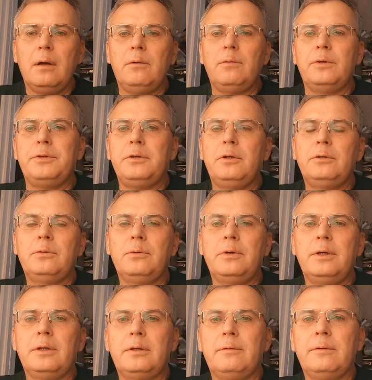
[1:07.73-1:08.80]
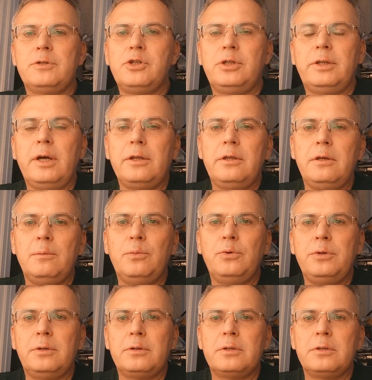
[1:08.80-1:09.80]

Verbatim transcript: вот никто этого читать не будет.